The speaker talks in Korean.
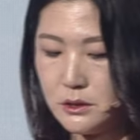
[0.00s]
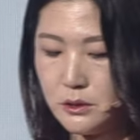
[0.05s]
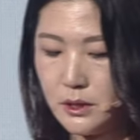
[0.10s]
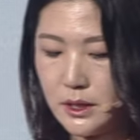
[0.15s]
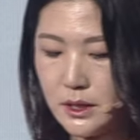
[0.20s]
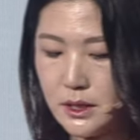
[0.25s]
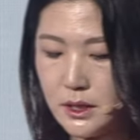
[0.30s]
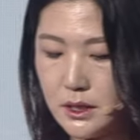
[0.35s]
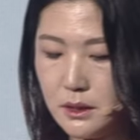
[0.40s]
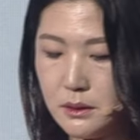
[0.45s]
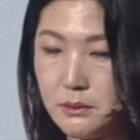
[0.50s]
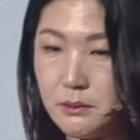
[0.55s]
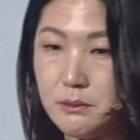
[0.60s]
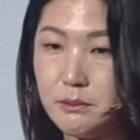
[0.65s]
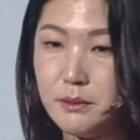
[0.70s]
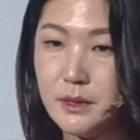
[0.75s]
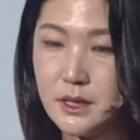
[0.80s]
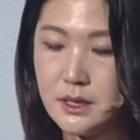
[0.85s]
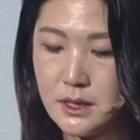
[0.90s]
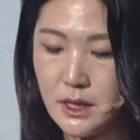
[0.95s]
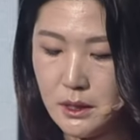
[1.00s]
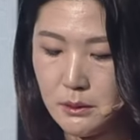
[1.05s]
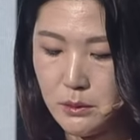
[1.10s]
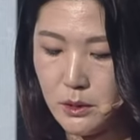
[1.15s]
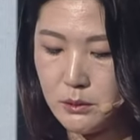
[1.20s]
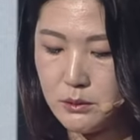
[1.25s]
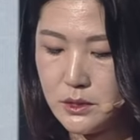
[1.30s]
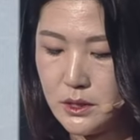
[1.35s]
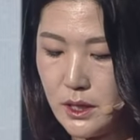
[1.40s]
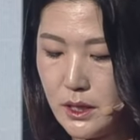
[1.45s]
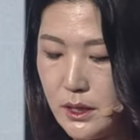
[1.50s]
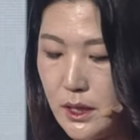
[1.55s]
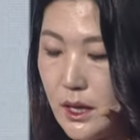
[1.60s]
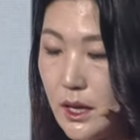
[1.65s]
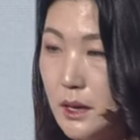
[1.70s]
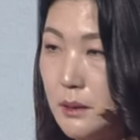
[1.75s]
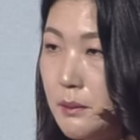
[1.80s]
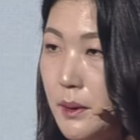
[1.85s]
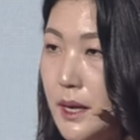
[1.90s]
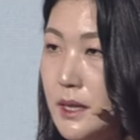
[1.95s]
최근 민생 범죄에
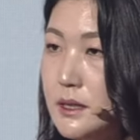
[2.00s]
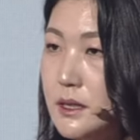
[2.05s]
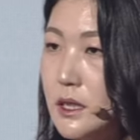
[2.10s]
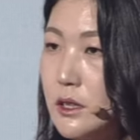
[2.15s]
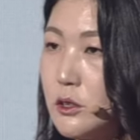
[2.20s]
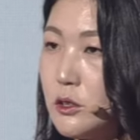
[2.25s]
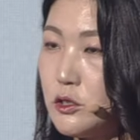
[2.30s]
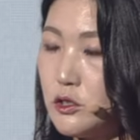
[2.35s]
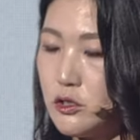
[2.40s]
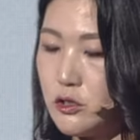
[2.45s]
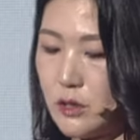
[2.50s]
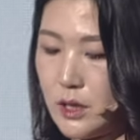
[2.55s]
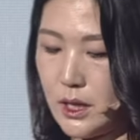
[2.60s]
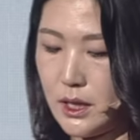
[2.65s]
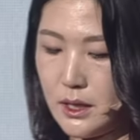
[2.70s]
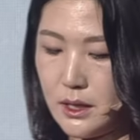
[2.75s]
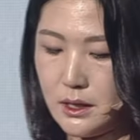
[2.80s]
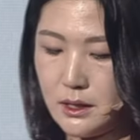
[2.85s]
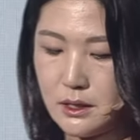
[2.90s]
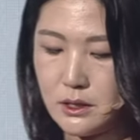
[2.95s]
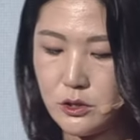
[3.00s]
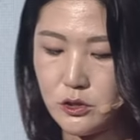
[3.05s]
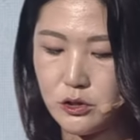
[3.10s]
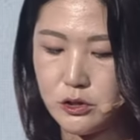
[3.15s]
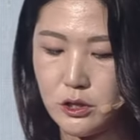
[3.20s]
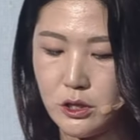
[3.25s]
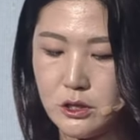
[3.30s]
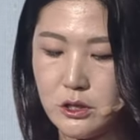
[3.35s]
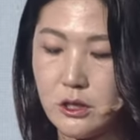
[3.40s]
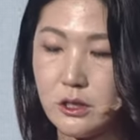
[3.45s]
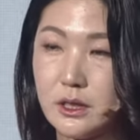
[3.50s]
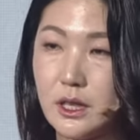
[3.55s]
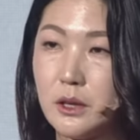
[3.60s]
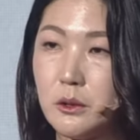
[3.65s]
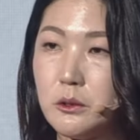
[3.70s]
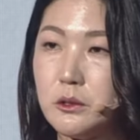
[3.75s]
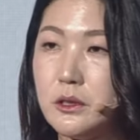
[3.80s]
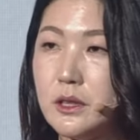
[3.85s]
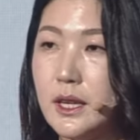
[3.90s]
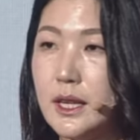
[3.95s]
대한 발생 건수가
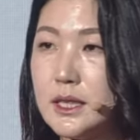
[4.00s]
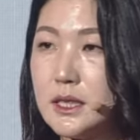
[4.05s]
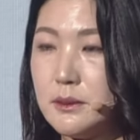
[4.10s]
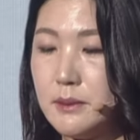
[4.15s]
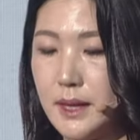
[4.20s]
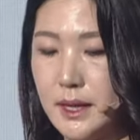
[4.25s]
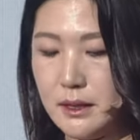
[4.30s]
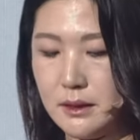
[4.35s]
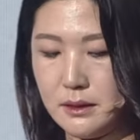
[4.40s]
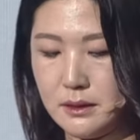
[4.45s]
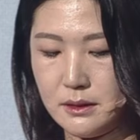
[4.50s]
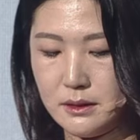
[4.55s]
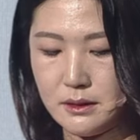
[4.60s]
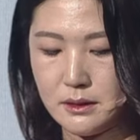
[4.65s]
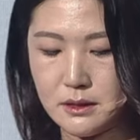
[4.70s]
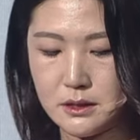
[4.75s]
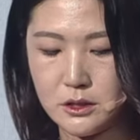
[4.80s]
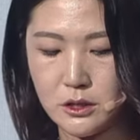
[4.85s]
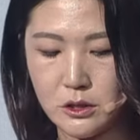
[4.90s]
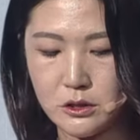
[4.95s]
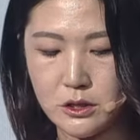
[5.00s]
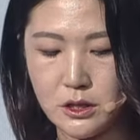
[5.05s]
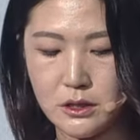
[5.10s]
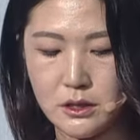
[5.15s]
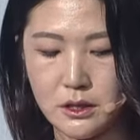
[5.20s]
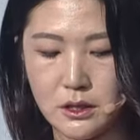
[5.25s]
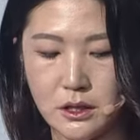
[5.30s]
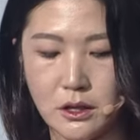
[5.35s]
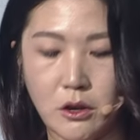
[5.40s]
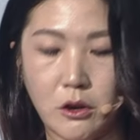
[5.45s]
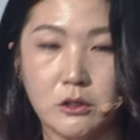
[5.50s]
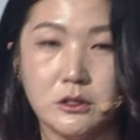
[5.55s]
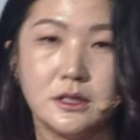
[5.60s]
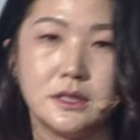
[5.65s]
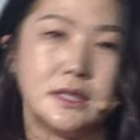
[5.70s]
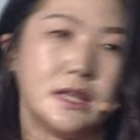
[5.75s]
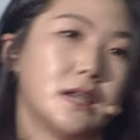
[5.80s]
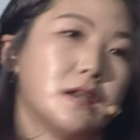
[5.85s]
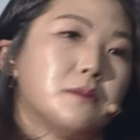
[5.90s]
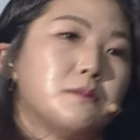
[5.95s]
줄어들었다고는 하지만 청년들은
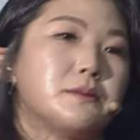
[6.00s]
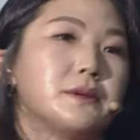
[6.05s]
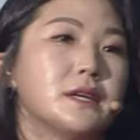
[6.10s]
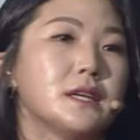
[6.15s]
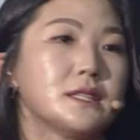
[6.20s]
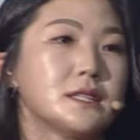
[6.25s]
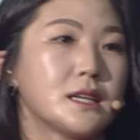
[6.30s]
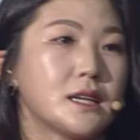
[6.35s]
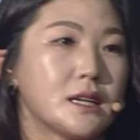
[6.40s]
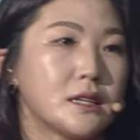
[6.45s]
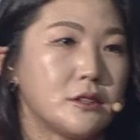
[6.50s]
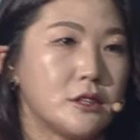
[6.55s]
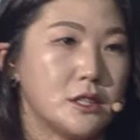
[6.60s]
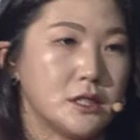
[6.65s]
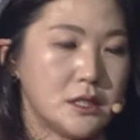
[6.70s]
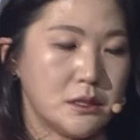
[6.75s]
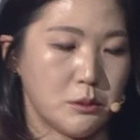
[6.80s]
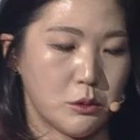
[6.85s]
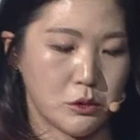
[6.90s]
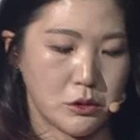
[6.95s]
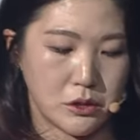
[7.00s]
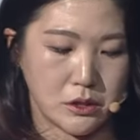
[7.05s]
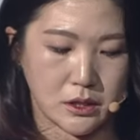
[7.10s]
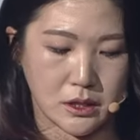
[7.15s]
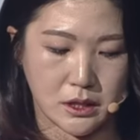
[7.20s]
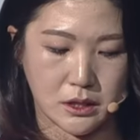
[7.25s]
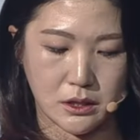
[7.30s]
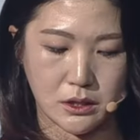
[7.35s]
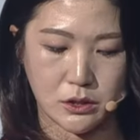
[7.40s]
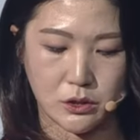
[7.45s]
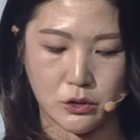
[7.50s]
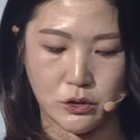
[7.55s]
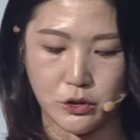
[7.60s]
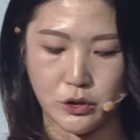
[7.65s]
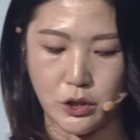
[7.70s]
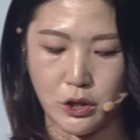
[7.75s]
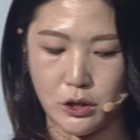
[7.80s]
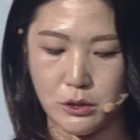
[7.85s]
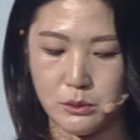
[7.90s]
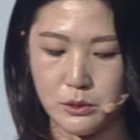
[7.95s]
언제 피해자가 될지 모르는
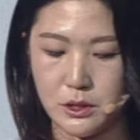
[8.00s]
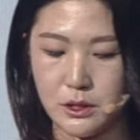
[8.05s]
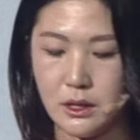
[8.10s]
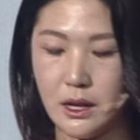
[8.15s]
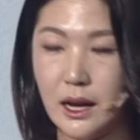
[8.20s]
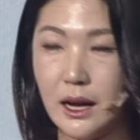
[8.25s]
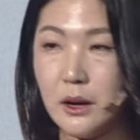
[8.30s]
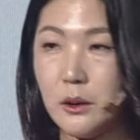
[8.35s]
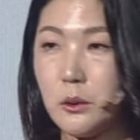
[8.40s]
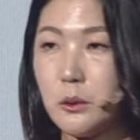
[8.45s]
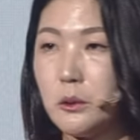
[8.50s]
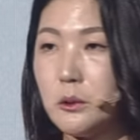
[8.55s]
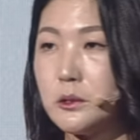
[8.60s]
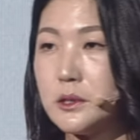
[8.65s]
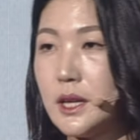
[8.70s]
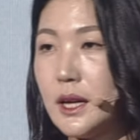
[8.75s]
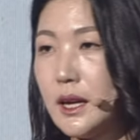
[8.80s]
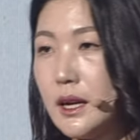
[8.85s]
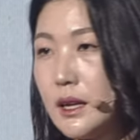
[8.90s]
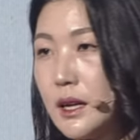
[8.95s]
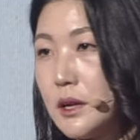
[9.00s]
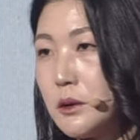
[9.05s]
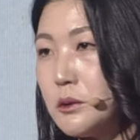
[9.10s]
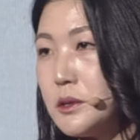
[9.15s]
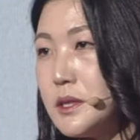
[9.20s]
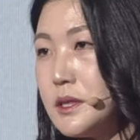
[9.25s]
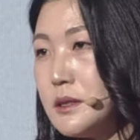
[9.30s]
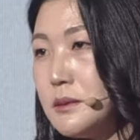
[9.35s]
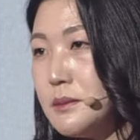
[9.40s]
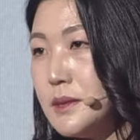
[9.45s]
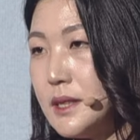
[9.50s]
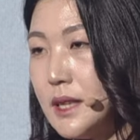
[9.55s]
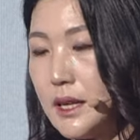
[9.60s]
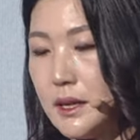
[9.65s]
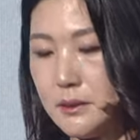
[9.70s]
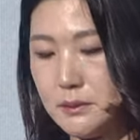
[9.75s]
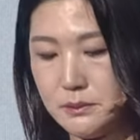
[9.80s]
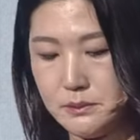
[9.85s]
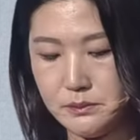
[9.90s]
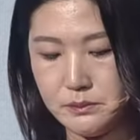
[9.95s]
두려움을 안고 살아가고 있습니다.